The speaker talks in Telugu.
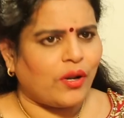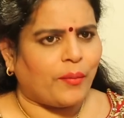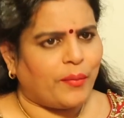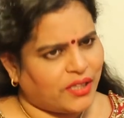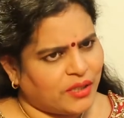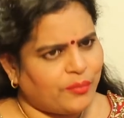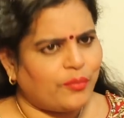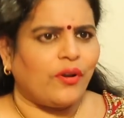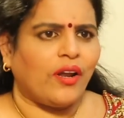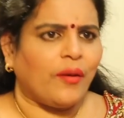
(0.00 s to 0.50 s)

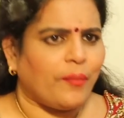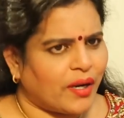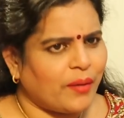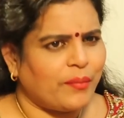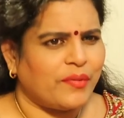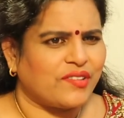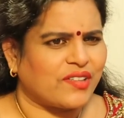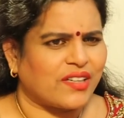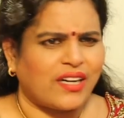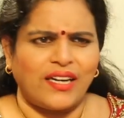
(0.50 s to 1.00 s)
పుల్లమ్మ అయితే
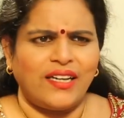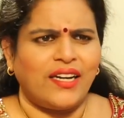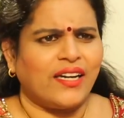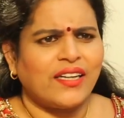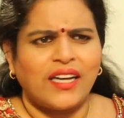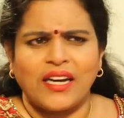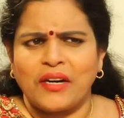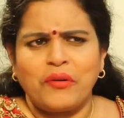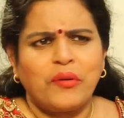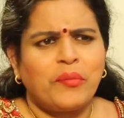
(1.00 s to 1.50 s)
పుల్లమ్మనే పిలుస్తారు
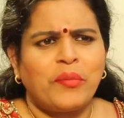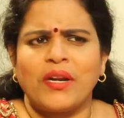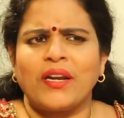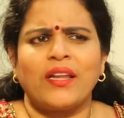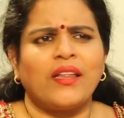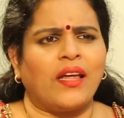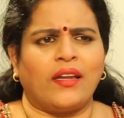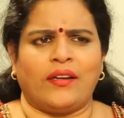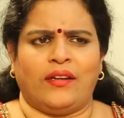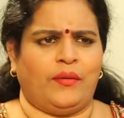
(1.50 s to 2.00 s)
కళ్యాణ్ గారు కూడా
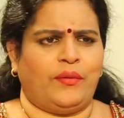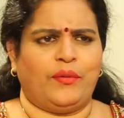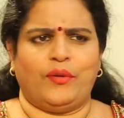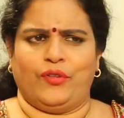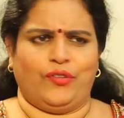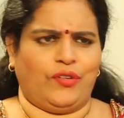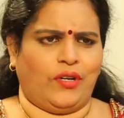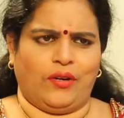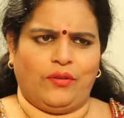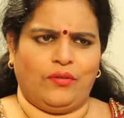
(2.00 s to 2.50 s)
పిల్లలు ఆయన
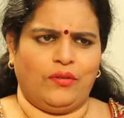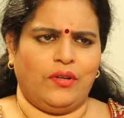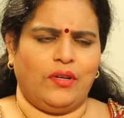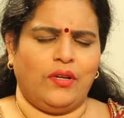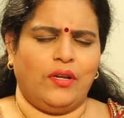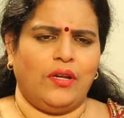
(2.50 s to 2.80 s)
ఈరోజు నన్ను